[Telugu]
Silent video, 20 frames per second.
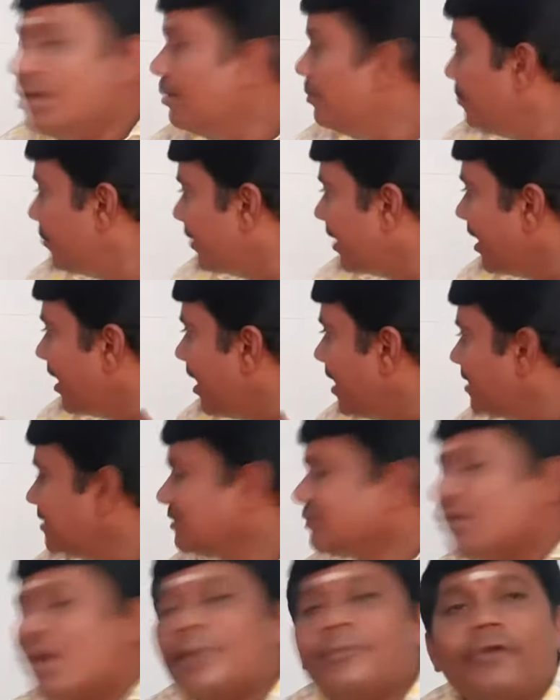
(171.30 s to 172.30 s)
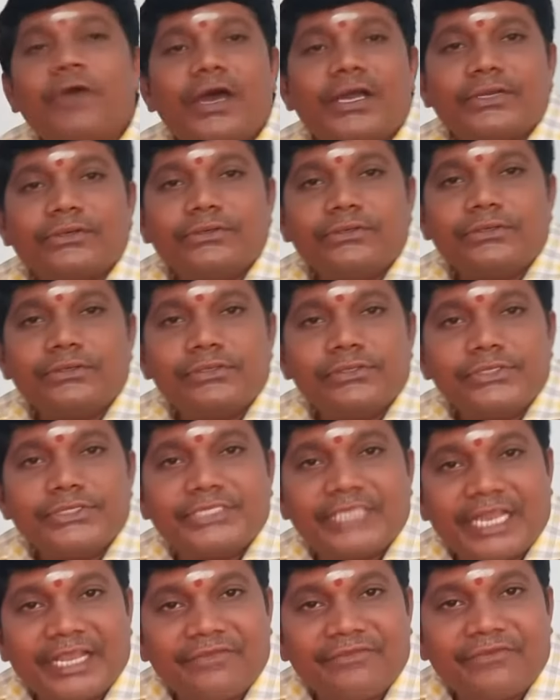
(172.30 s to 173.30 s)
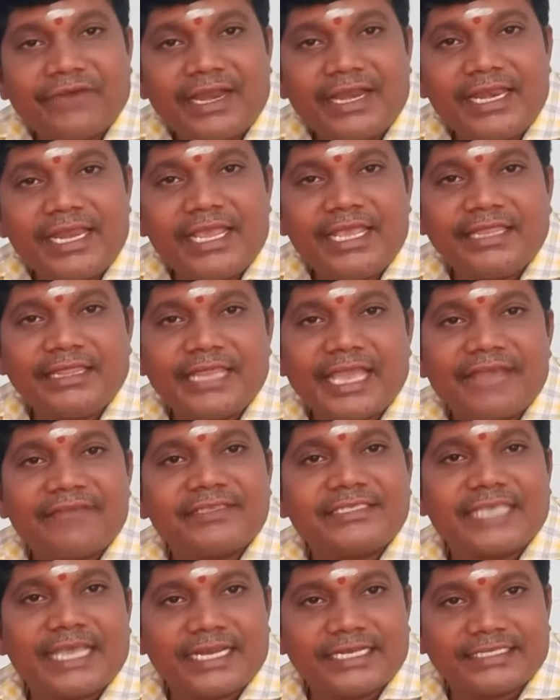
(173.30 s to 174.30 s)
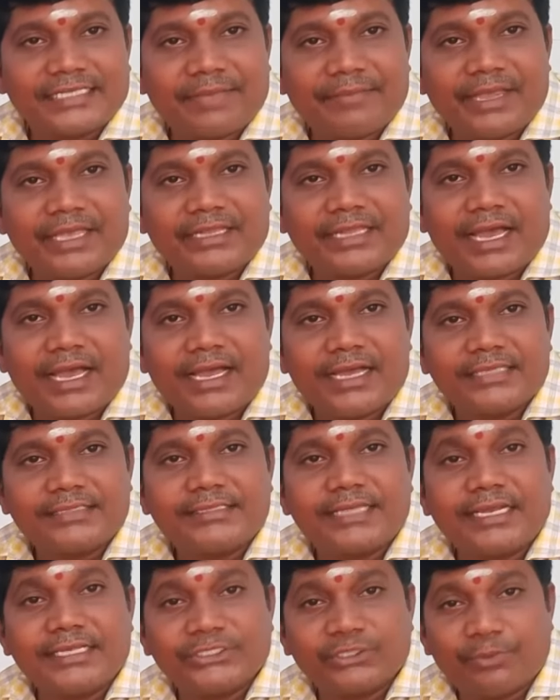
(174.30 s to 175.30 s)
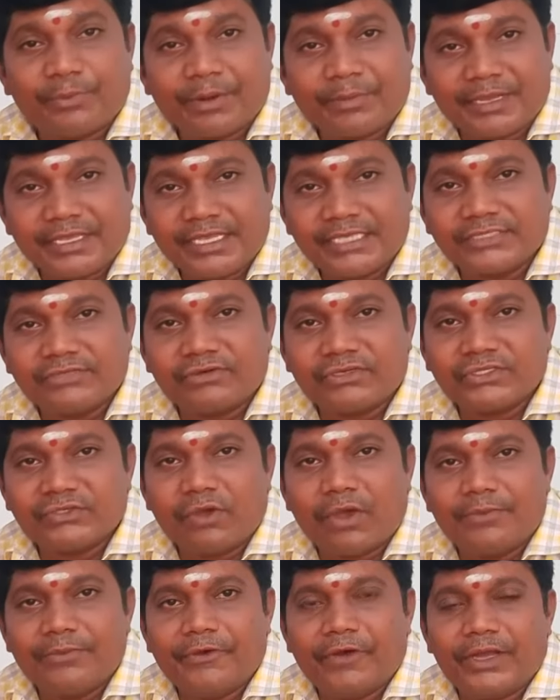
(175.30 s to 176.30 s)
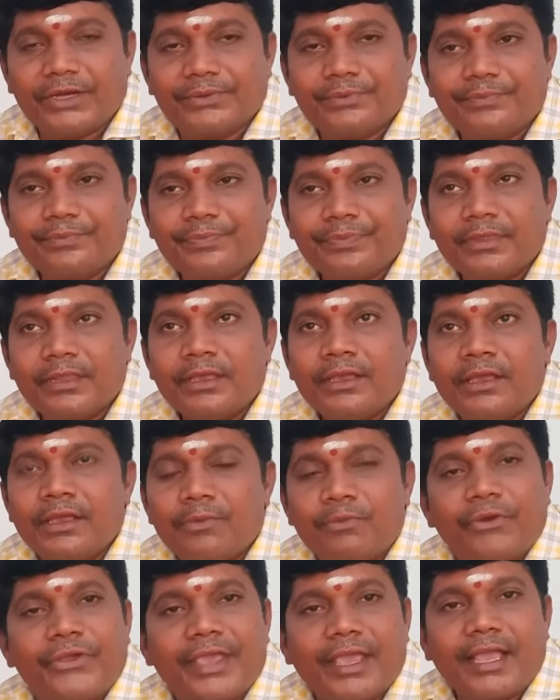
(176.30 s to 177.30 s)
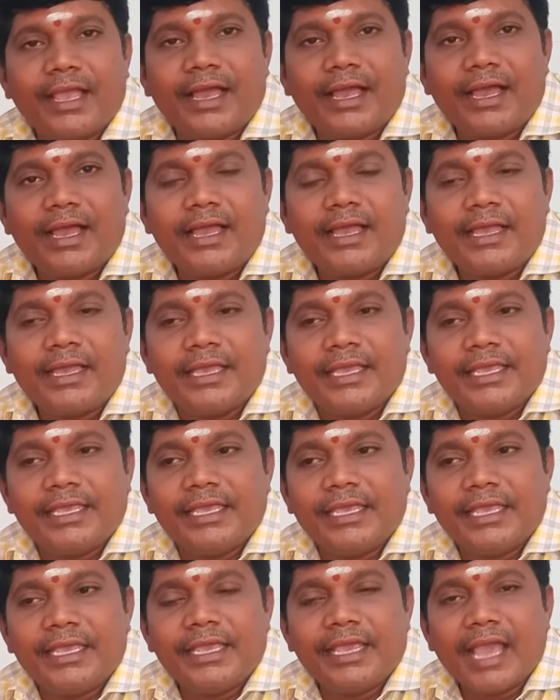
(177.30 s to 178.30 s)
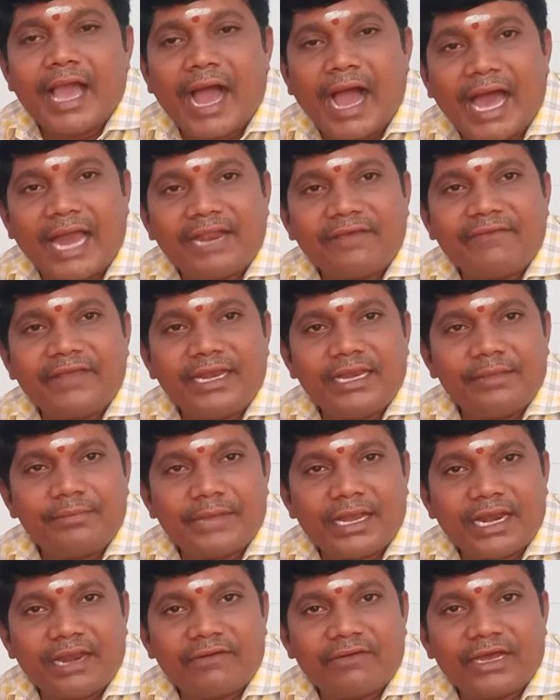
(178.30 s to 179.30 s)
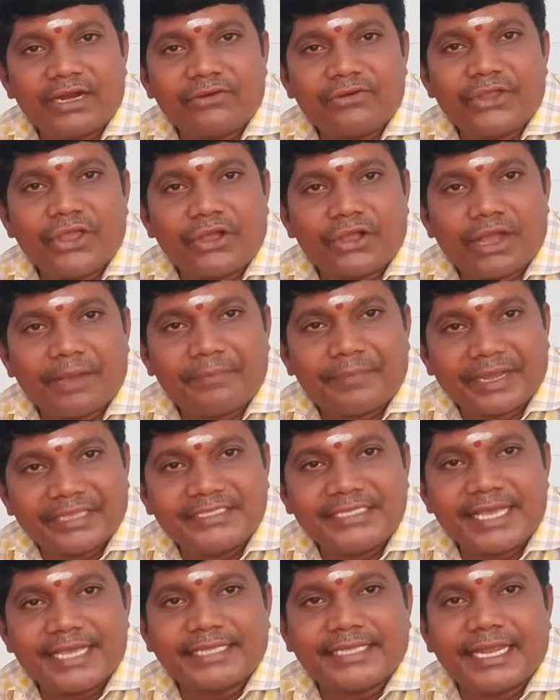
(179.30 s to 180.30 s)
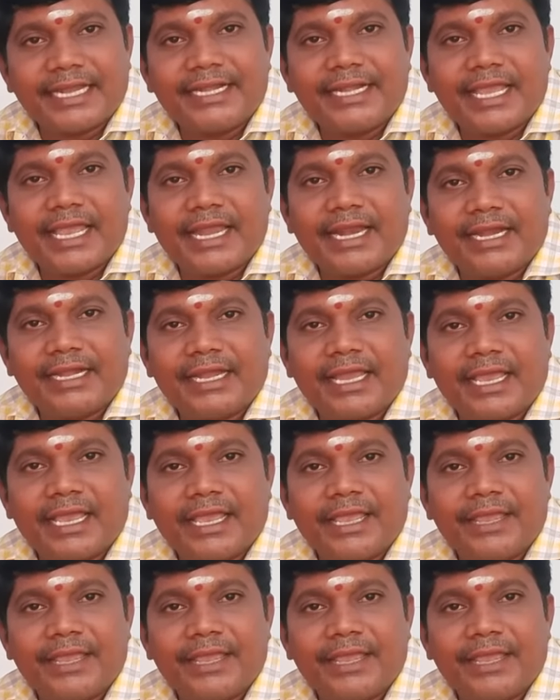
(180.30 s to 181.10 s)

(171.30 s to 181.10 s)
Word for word: ముఖ్యంగా స్వామివారు శ్రీ వల్లి దేవసేన సమేత శ్రీ సుబ్రహ్మణ్యేశ్వర స్వామివారు ముఖ్యంగా ఈ ఆలవెల్లి మల్లవరం యొక్క ప్రత్యేకత ఏంటి అని అంటే